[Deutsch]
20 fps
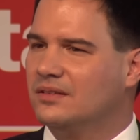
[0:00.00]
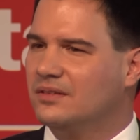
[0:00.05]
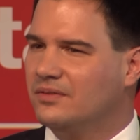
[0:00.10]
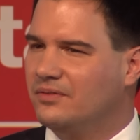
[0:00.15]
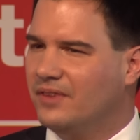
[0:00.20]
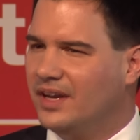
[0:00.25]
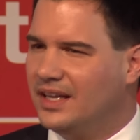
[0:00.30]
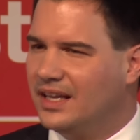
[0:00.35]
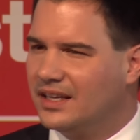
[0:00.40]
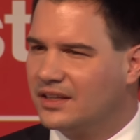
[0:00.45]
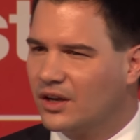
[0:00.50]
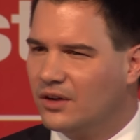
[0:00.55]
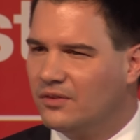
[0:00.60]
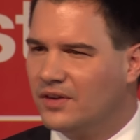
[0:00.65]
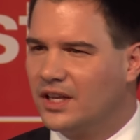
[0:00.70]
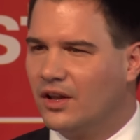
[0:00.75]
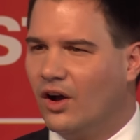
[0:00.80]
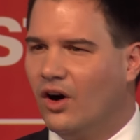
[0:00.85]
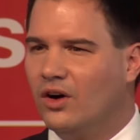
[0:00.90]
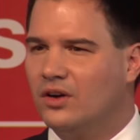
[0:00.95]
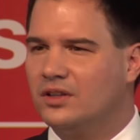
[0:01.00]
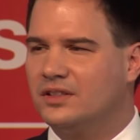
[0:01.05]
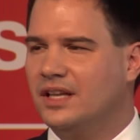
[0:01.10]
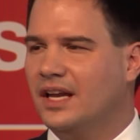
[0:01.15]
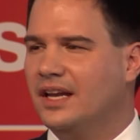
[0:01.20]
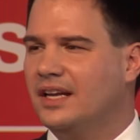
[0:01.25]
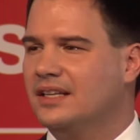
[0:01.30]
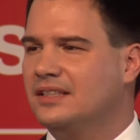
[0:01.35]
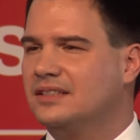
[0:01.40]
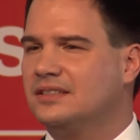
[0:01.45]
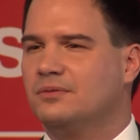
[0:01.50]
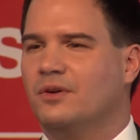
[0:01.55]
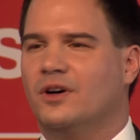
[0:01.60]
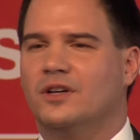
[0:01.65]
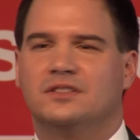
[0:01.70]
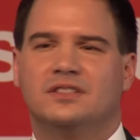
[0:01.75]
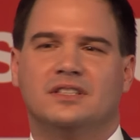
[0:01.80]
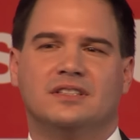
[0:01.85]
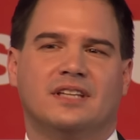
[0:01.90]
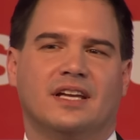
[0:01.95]
wenn ihr darüber nachdenkt,
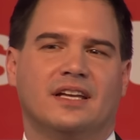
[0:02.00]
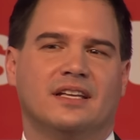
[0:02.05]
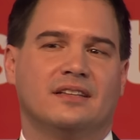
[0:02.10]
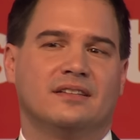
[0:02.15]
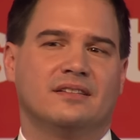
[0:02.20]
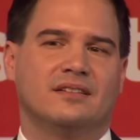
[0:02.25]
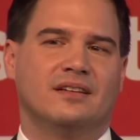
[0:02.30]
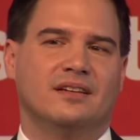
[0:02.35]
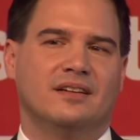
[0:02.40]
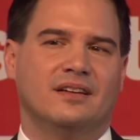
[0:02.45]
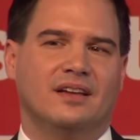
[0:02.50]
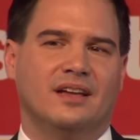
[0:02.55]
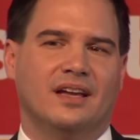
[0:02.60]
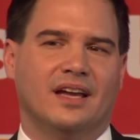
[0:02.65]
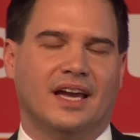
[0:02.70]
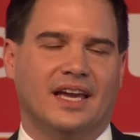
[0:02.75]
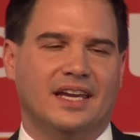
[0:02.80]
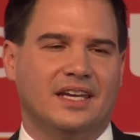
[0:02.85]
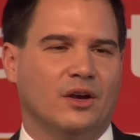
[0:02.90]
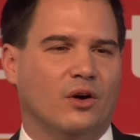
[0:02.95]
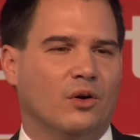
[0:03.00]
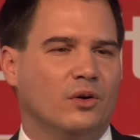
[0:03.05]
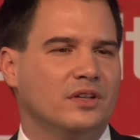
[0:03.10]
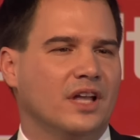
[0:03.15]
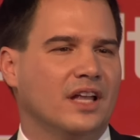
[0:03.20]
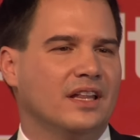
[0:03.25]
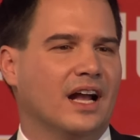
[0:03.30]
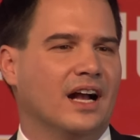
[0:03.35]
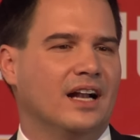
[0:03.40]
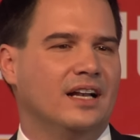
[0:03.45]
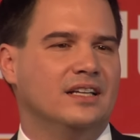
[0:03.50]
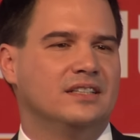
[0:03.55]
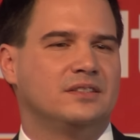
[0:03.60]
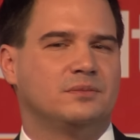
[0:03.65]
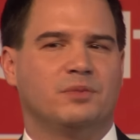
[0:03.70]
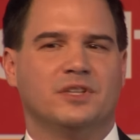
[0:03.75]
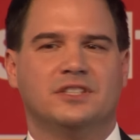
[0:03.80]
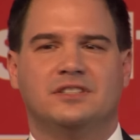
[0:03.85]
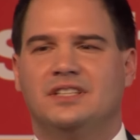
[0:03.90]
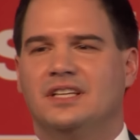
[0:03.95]
was in den Regionen alles
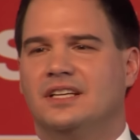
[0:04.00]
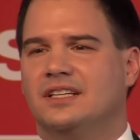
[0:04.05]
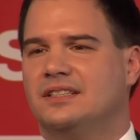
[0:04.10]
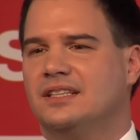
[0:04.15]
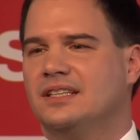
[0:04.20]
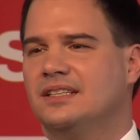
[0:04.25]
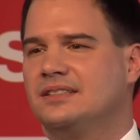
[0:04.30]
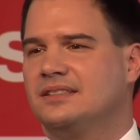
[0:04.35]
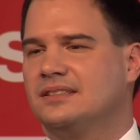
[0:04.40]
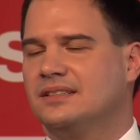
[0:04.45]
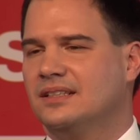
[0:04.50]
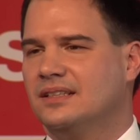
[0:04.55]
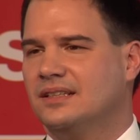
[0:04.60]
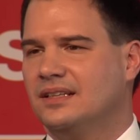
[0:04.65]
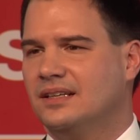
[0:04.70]
passiert ist,